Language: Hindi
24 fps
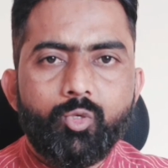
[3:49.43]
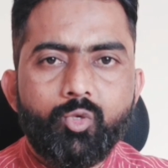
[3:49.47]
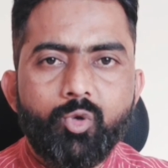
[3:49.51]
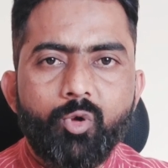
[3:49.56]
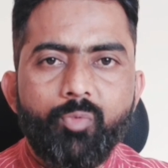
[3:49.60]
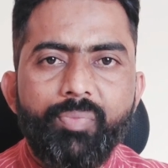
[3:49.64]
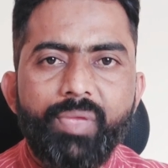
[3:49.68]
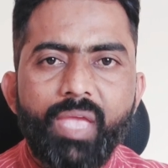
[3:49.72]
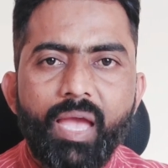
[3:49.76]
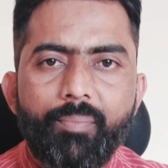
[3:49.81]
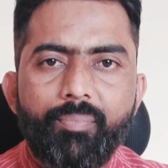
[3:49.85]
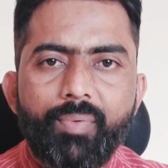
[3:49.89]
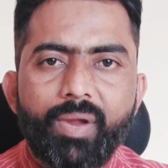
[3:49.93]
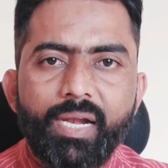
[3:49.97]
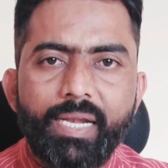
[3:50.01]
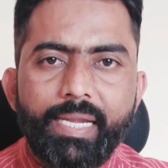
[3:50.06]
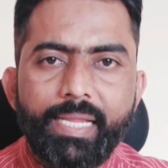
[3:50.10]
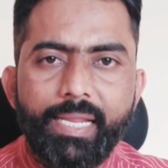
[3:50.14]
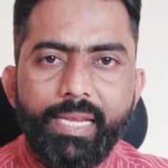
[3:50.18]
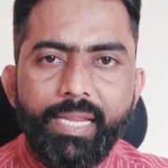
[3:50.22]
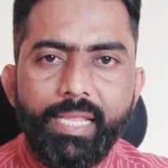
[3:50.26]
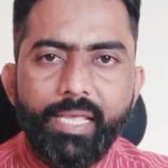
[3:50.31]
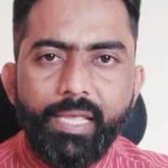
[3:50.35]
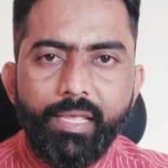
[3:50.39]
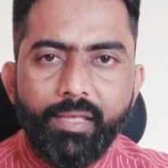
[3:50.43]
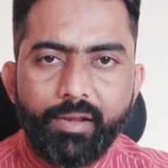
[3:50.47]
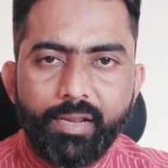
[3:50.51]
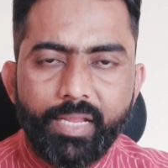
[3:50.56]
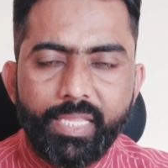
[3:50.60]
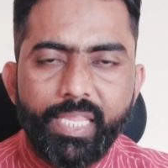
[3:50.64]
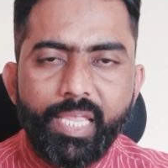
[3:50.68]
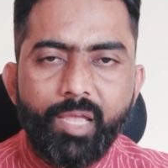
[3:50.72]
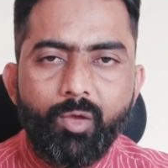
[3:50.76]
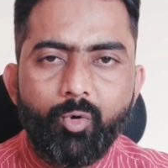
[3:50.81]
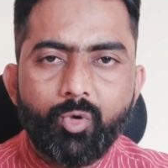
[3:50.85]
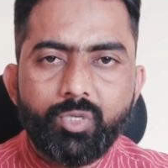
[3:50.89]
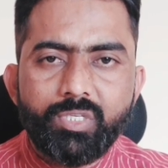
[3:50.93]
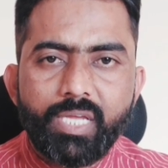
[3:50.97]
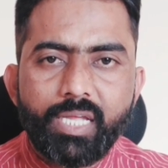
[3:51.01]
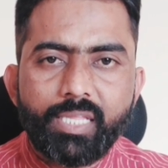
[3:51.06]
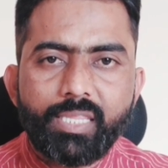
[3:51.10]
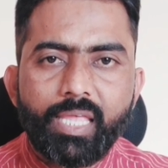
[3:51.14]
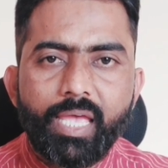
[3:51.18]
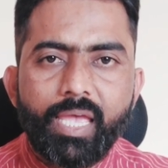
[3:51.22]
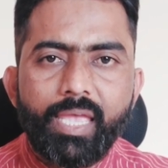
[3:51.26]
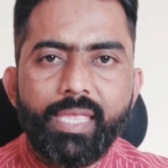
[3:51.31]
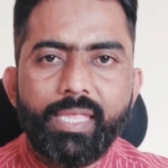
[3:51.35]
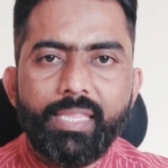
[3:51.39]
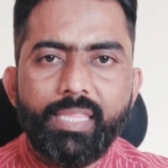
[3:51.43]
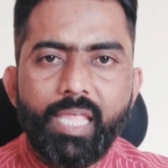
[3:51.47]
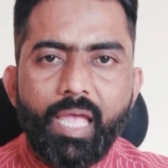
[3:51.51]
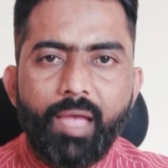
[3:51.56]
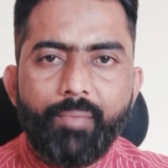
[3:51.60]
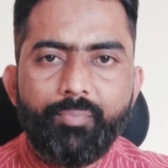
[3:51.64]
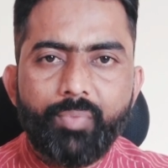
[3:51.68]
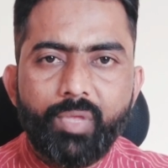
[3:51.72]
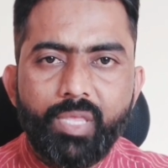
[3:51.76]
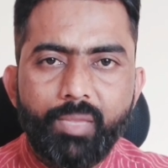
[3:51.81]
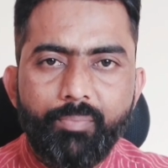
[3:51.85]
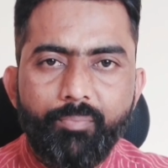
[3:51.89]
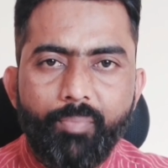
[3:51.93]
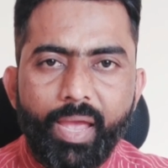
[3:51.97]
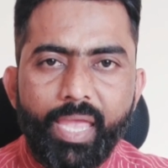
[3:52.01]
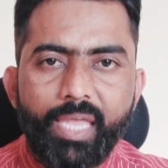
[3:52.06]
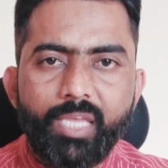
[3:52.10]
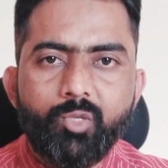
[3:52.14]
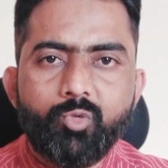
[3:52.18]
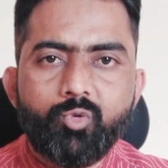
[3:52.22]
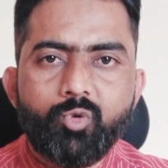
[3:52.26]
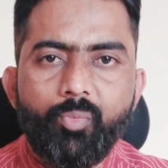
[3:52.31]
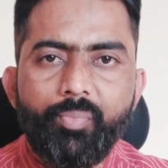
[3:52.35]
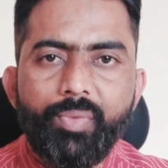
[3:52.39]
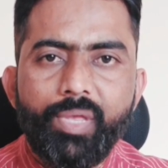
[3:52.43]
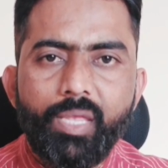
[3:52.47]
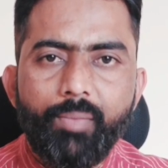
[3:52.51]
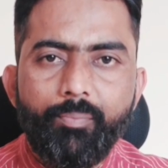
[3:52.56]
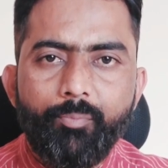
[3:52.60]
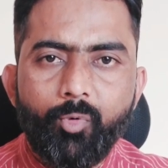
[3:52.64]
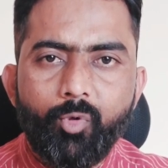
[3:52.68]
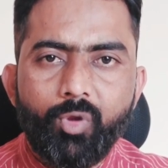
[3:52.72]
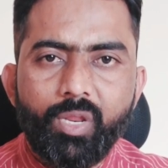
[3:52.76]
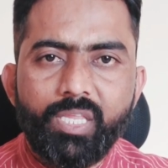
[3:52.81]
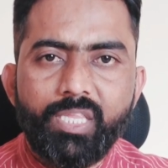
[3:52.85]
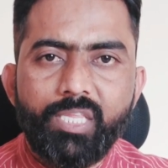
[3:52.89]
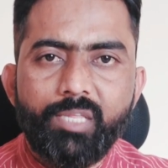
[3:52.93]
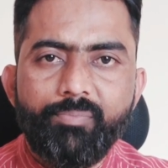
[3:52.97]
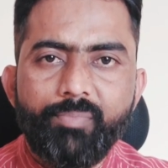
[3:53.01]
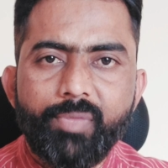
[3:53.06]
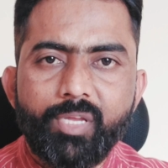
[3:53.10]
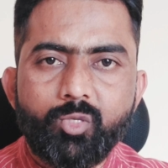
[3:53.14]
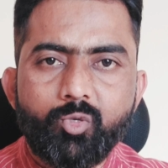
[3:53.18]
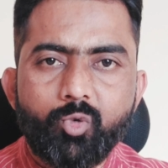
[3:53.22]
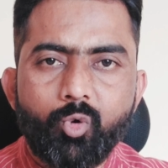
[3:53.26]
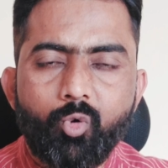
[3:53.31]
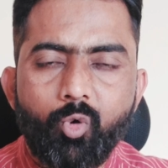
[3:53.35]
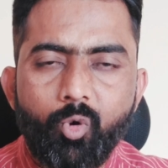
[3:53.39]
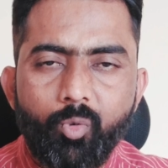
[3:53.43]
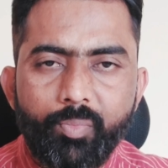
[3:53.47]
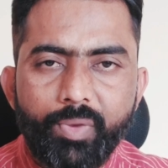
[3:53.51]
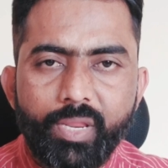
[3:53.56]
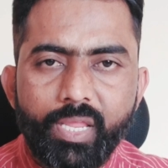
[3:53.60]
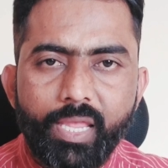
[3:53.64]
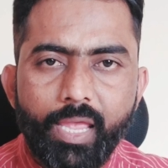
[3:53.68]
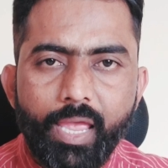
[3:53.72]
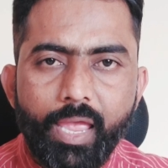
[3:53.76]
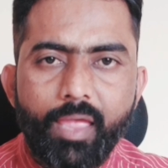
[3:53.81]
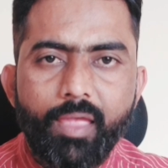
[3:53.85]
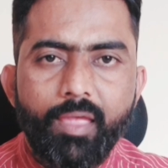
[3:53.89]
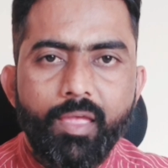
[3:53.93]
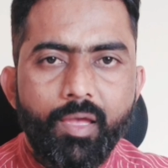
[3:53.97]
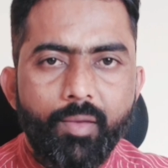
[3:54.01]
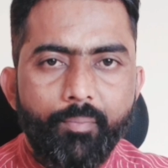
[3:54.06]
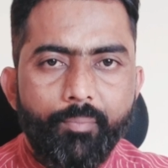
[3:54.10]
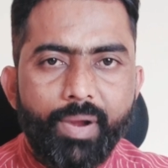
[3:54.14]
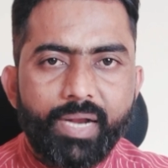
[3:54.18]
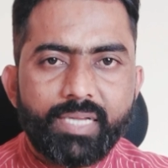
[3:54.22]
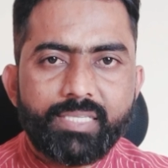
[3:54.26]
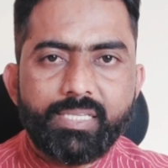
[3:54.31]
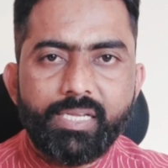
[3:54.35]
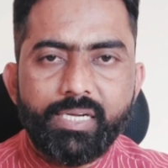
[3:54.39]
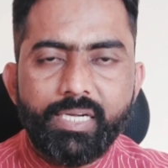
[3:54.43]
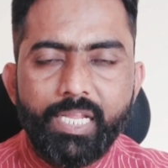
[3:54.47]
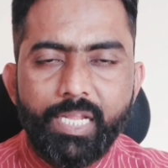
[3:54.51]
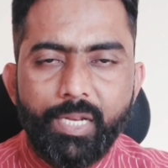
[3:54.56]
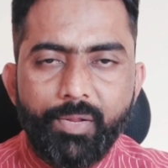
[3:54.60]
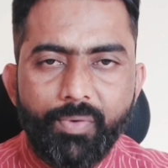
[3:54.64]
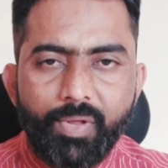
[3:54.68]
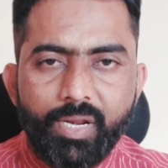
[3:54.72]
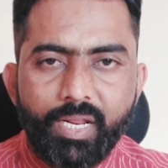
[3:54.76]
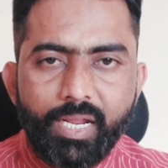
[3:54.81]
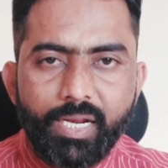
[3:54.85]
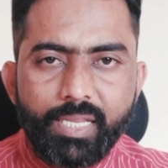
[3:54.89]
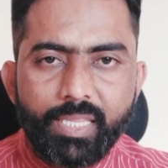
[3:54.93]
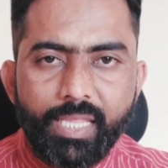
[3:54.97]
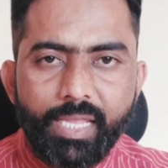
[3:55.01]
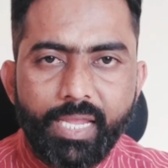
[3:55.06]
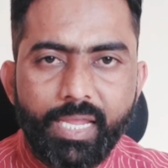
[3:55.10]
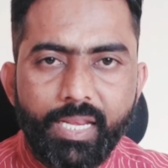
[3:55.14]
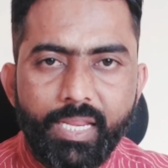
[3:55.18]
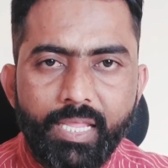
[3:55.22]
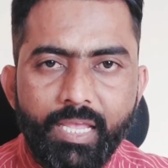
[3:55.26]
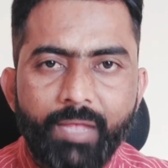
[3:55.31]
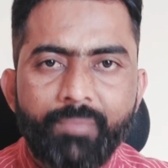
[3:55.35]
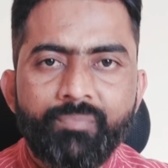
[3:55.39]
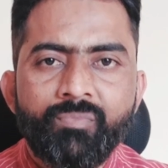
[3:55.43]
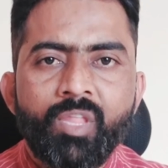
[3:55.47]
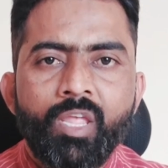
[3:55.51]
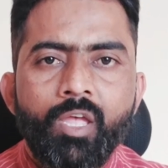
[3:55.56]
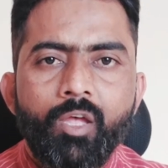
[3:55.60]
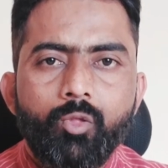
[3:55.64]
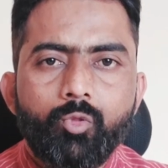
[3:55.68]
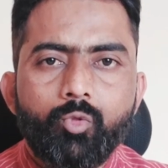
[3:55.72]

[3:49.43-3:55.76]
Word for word: जो भी आपका डेली रनिंग हो जाता है यानी आपकी बाइक जो भी पूरे दिन में जो घूम रही है पार्सल डिलीवर करने के लिए